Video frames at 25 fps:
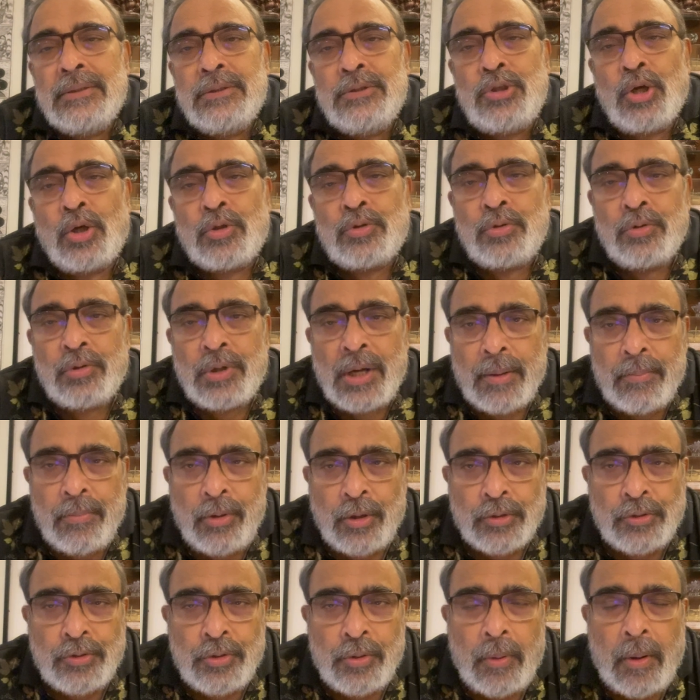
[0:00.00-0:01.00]
যতটা
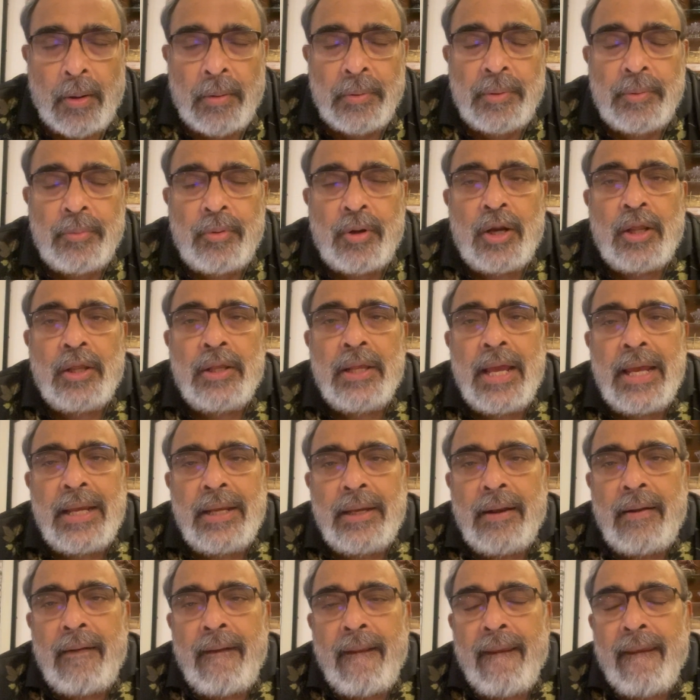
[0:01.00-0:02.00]
ভদ্রভাবে বলা যায়
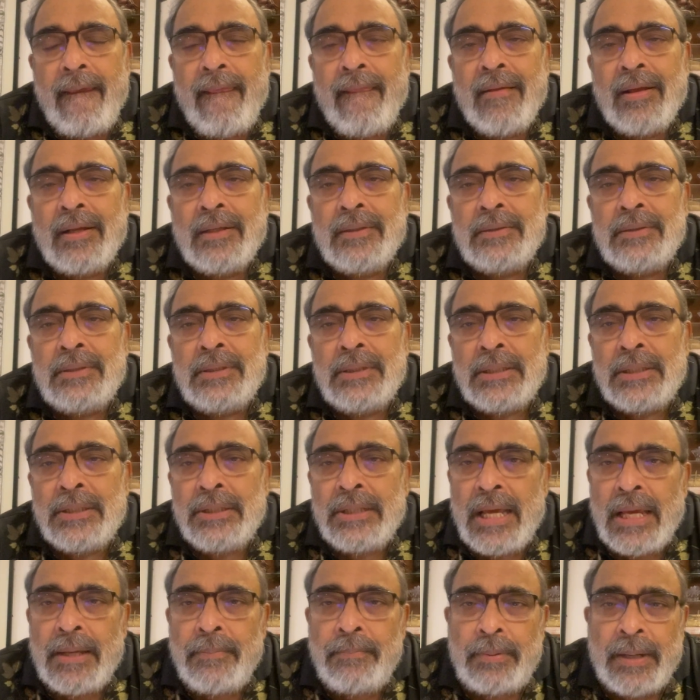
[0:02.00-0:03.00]
তিনি
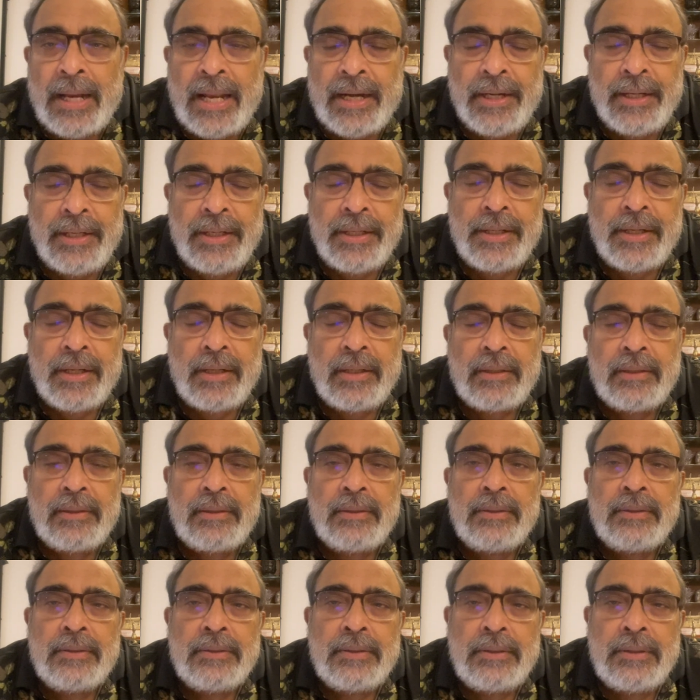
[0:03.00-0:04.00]
এই প্ল্যানের
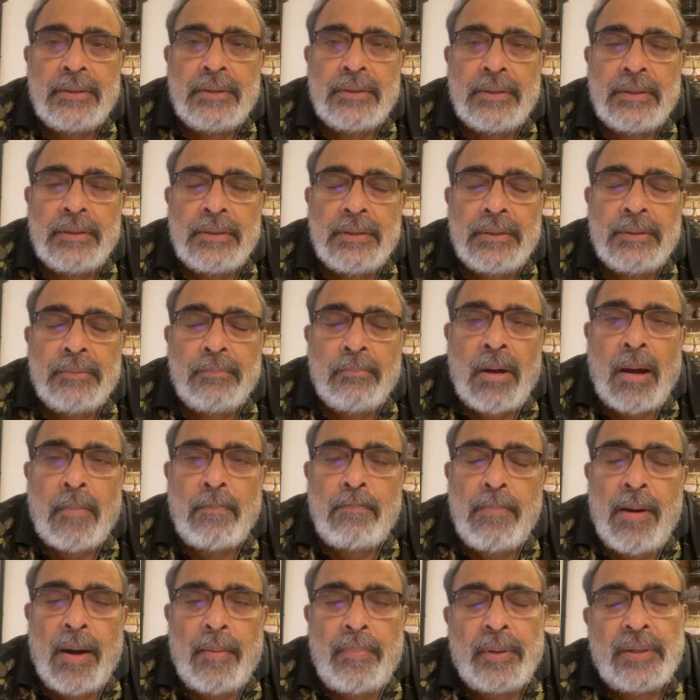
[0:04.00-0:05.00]

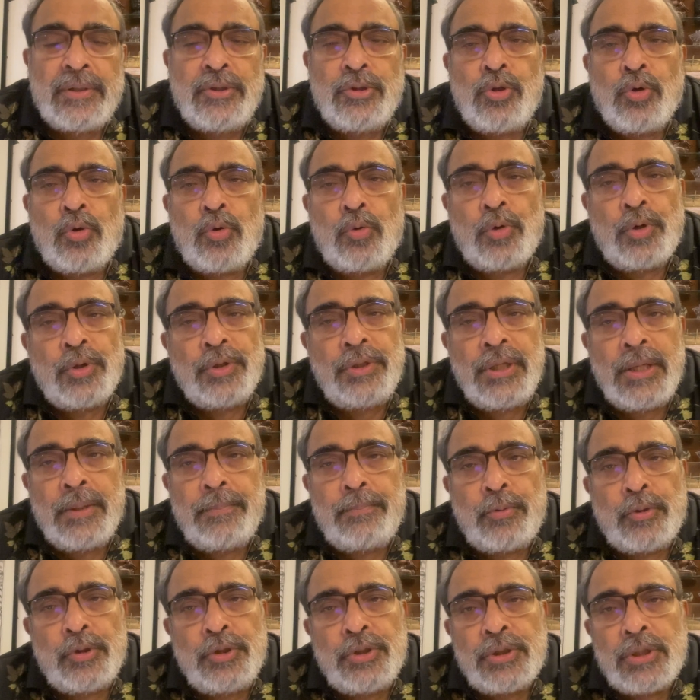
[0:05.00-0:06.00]
বাব্যাপান্ত করে দিয়ে
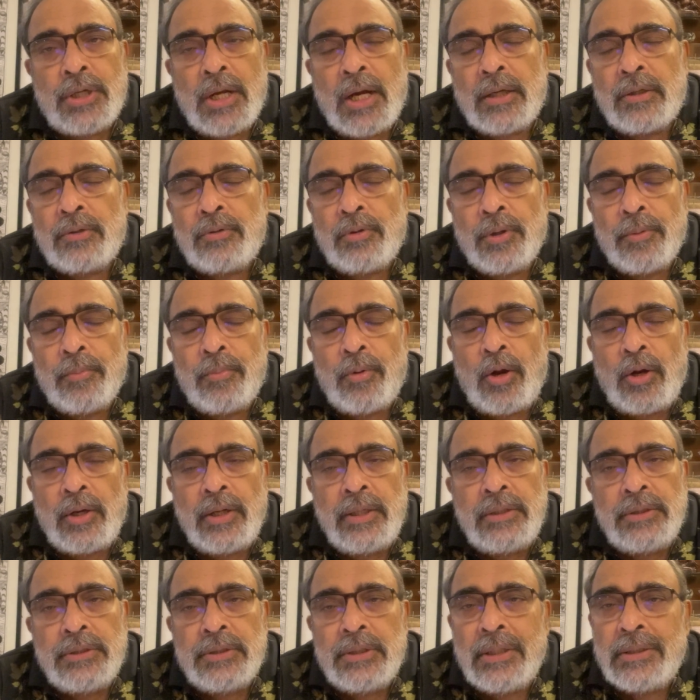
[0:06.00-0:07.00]
পরিষ্কার করে
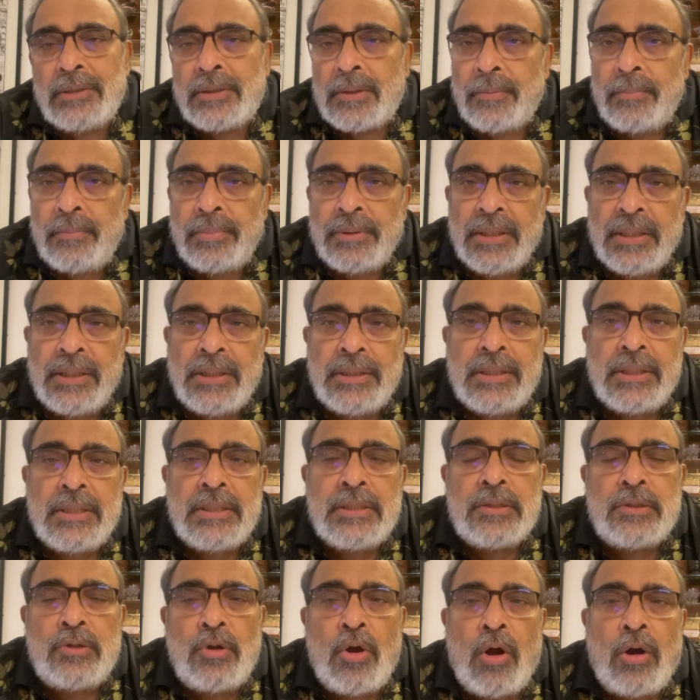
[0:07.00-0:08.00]
বলেন যে এটা ইট
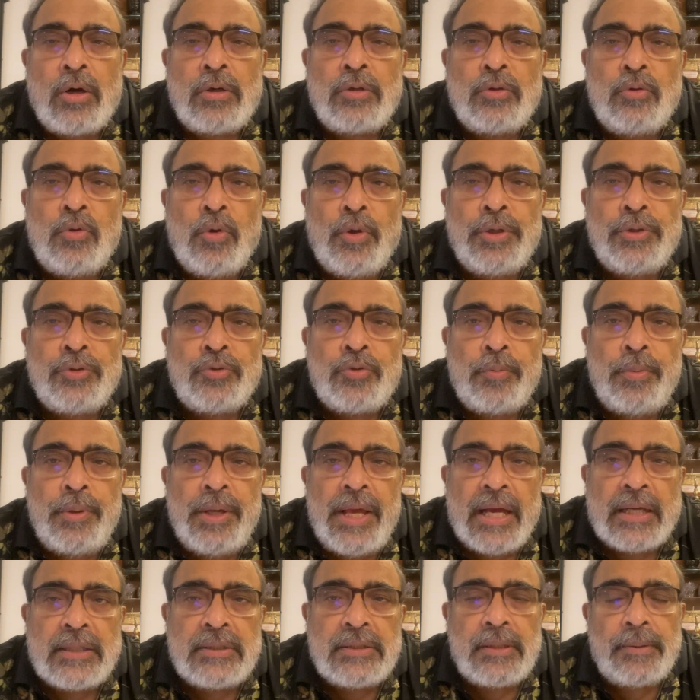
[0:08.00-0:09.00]
ইজ নট গোয়িং টু বি
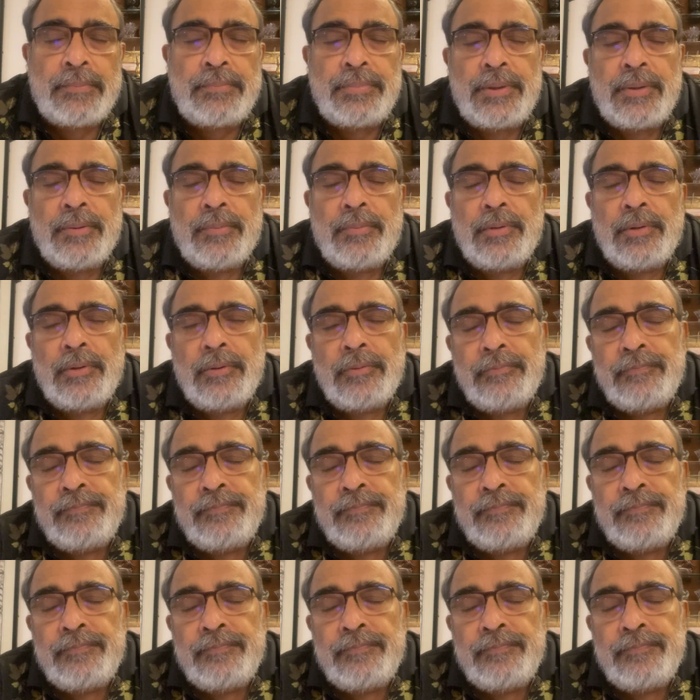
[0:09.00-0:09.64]
অ্যাকসেপ্টেবল